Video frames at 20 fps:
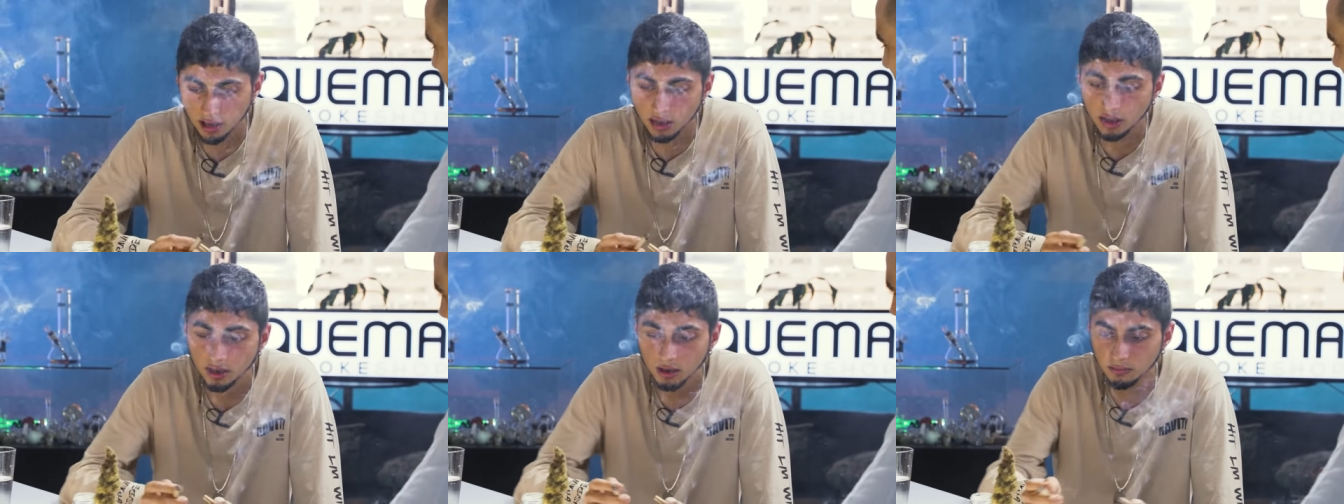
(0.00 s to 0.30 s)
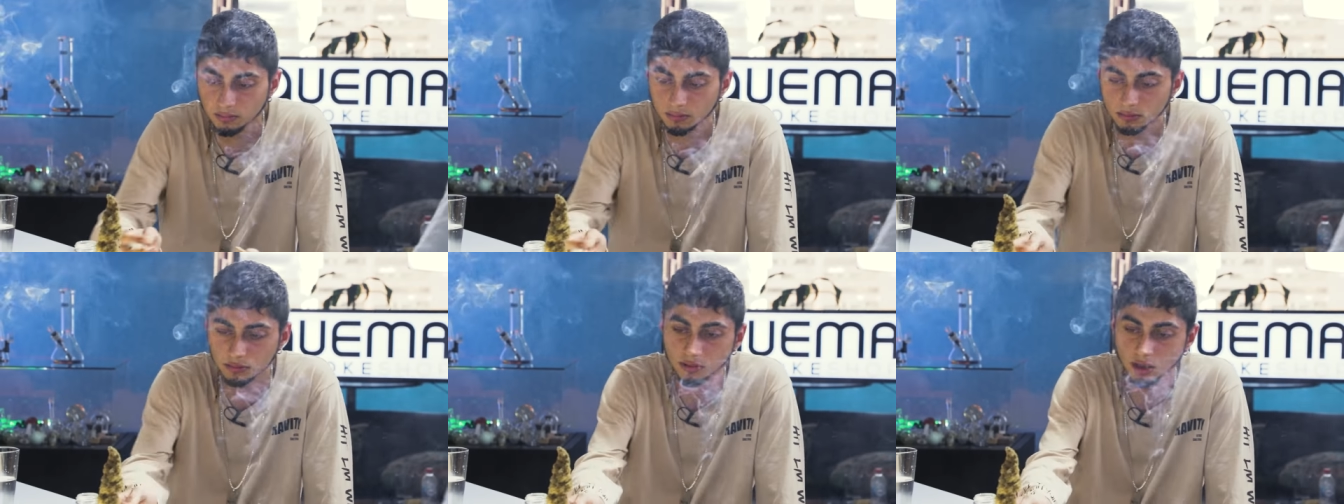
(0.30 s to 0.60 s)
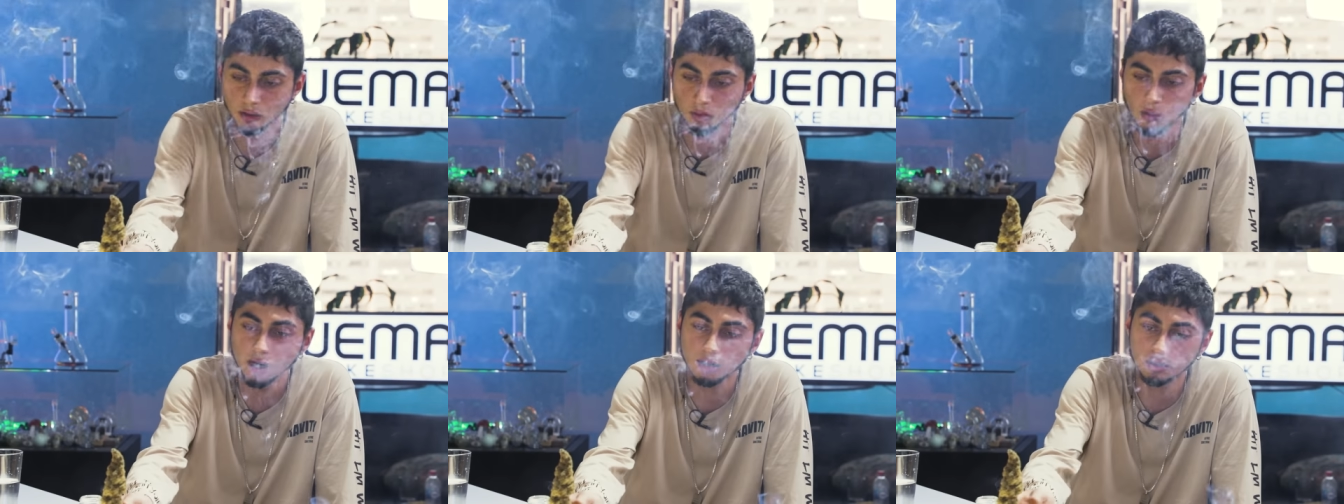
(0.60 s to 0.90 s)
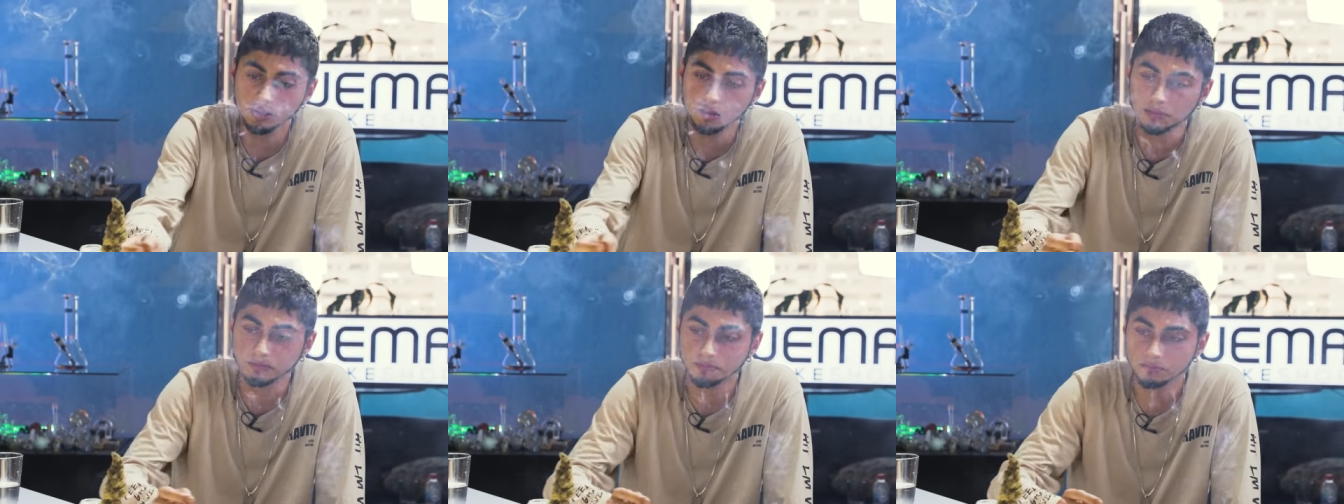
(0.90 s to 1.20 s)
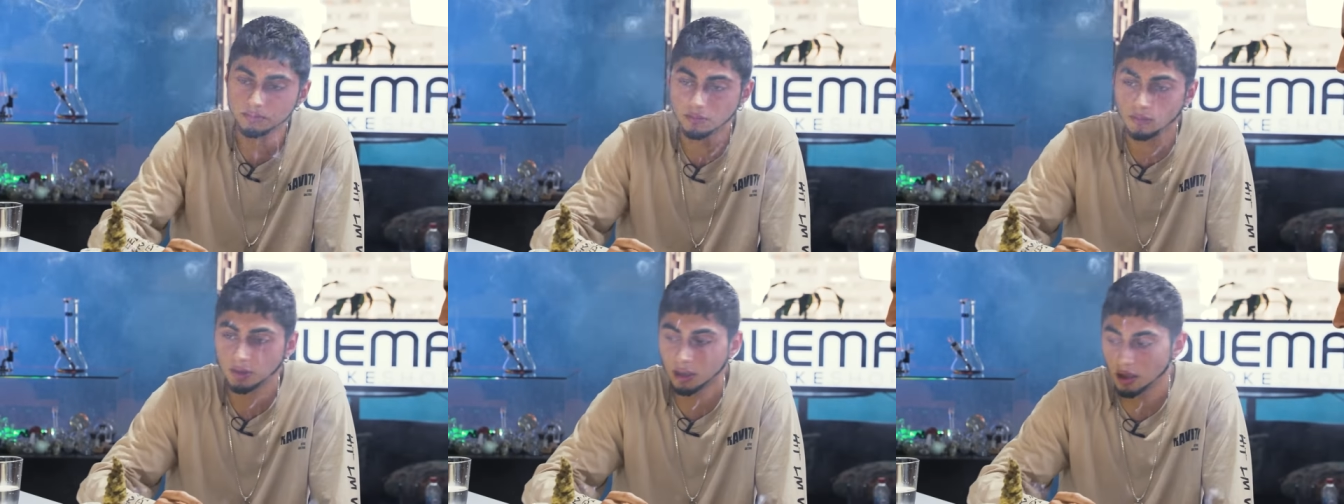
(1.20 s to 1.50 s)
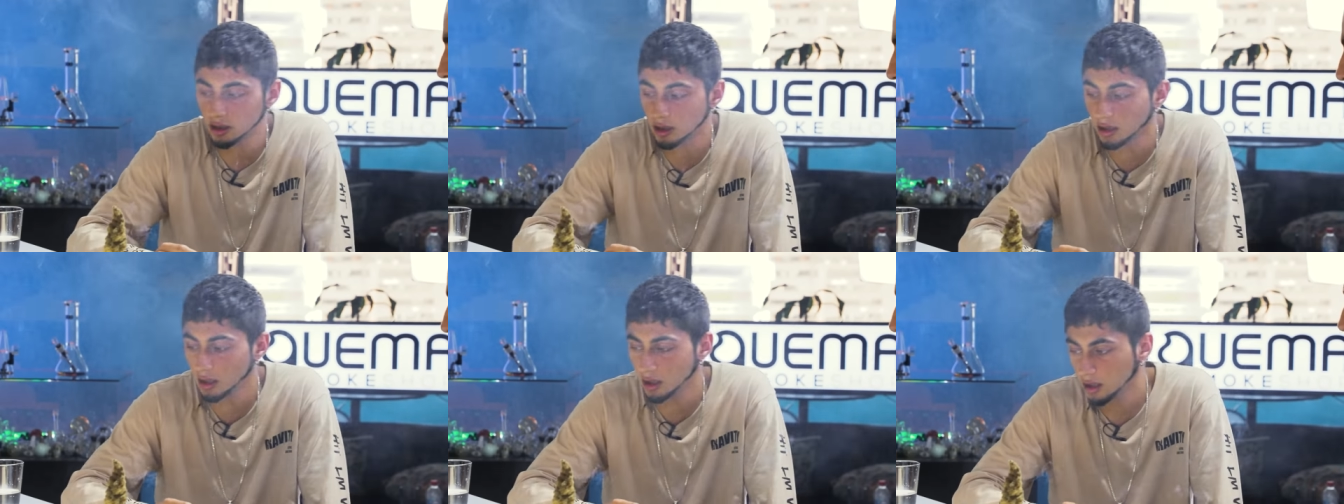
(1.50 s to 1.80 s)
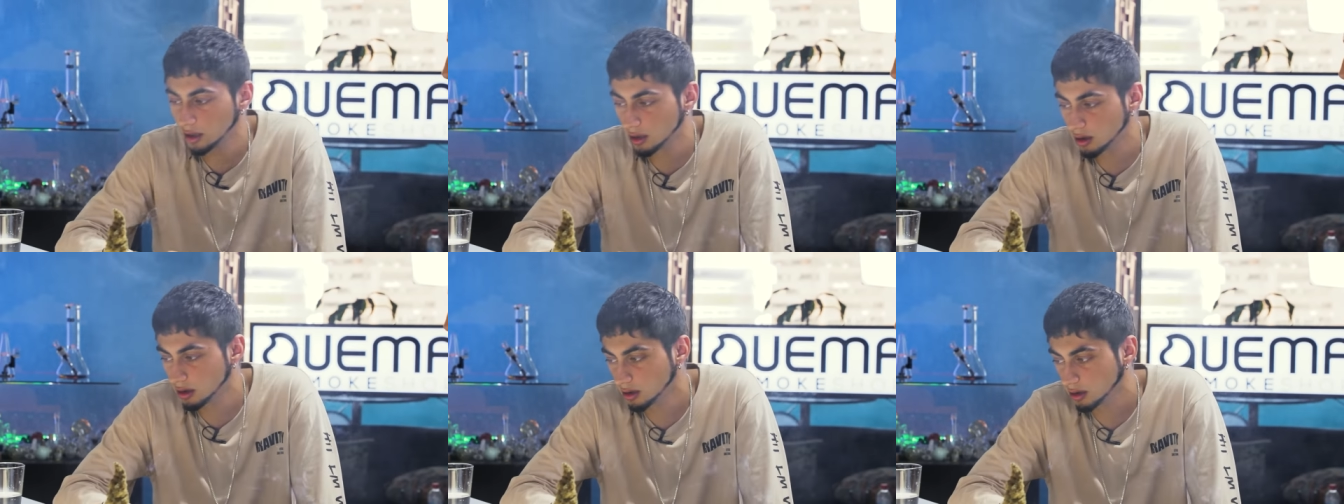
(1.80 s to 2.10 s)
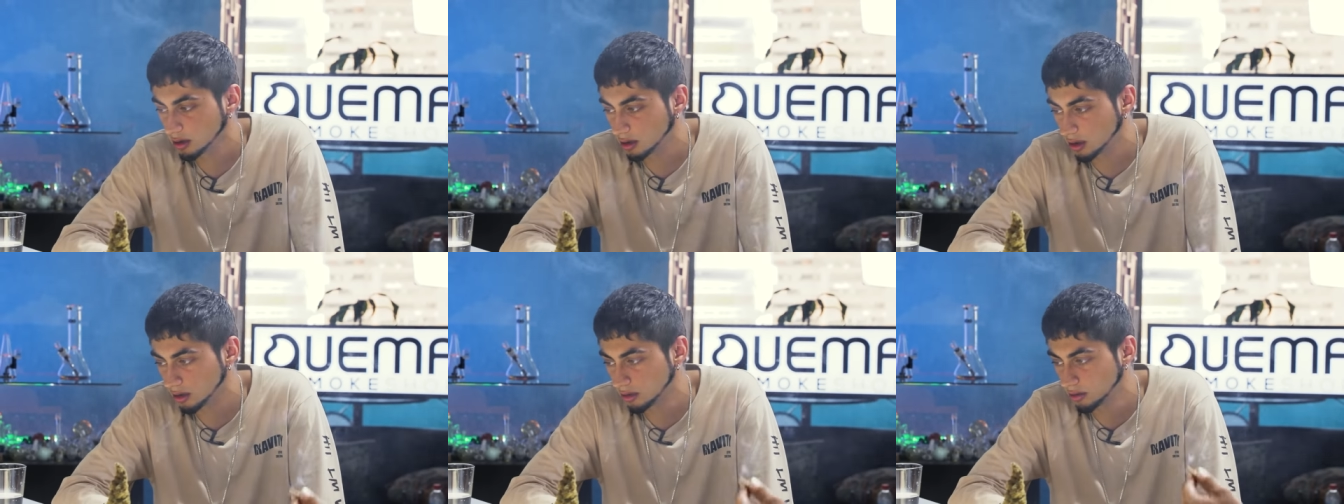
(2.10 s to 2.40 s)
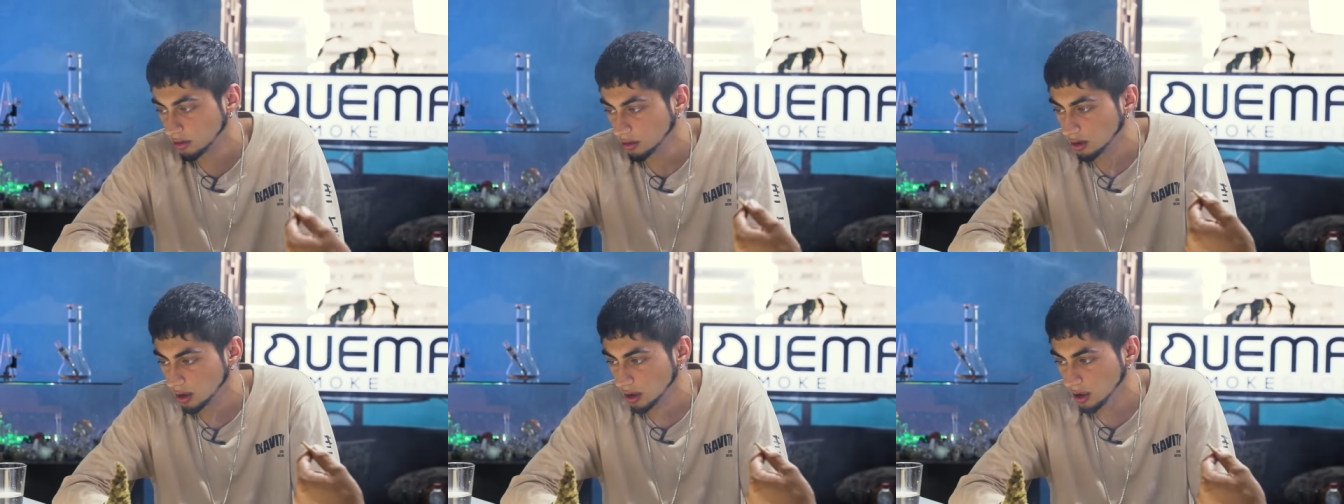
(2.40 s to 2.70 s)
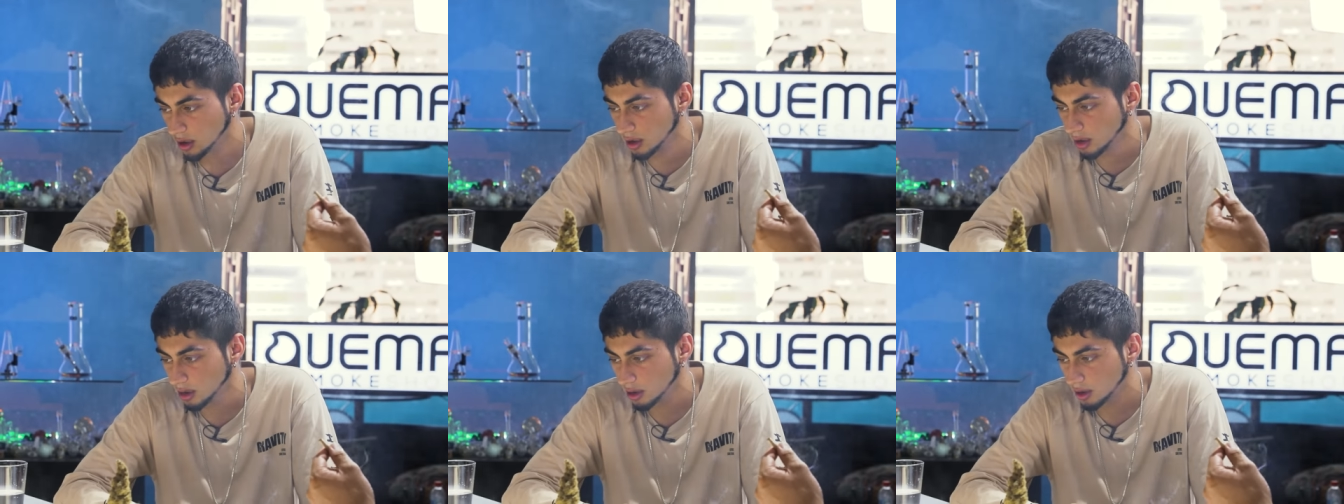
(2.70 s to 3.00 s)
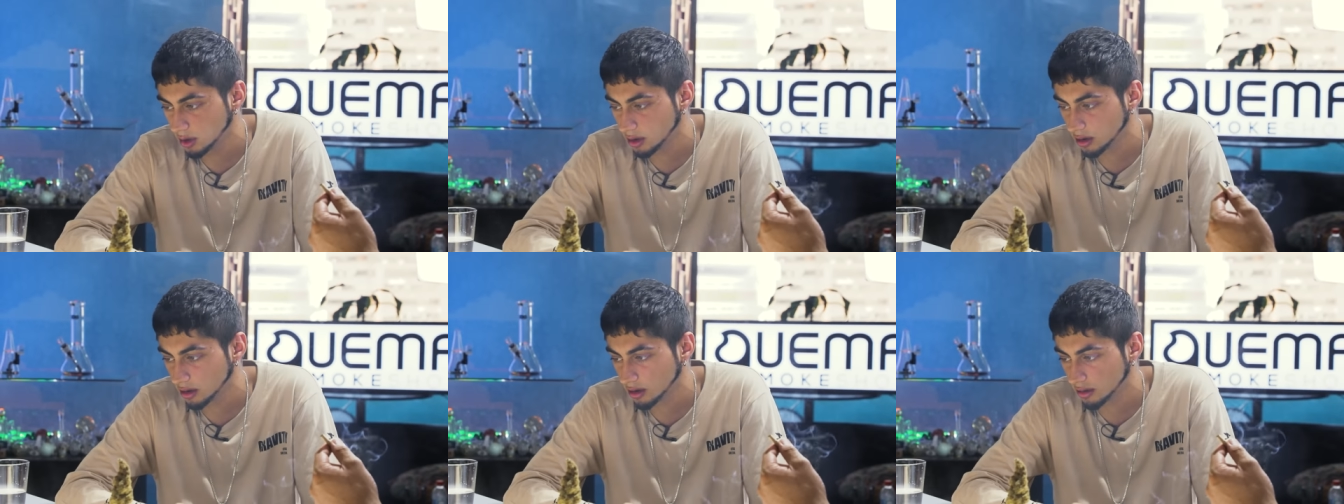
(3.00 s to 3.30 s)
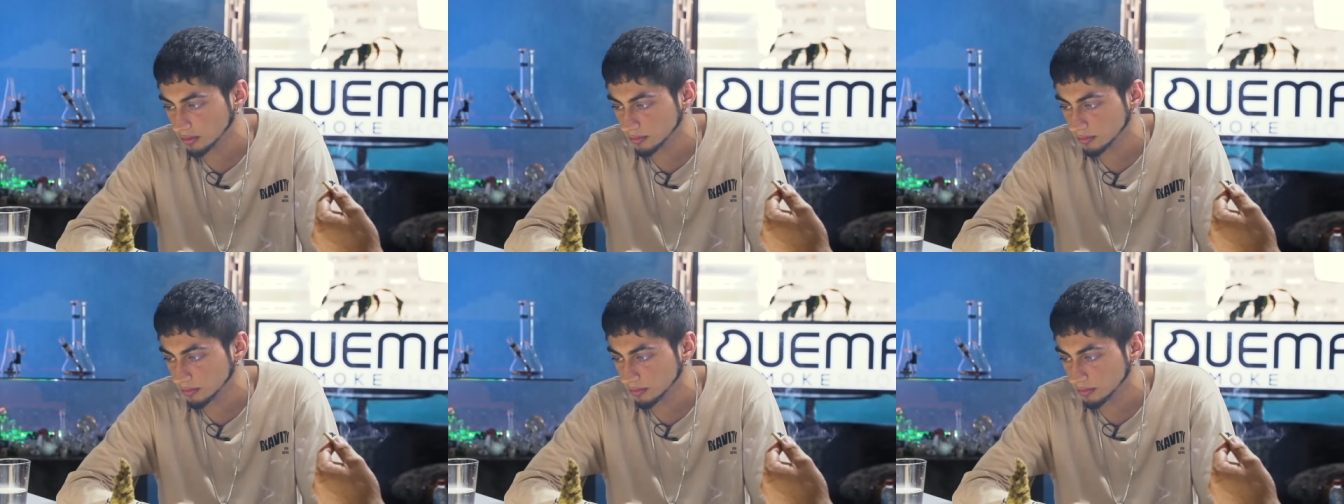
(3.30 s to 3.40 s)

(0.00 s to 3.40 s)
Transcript: sí, igual eh, siento que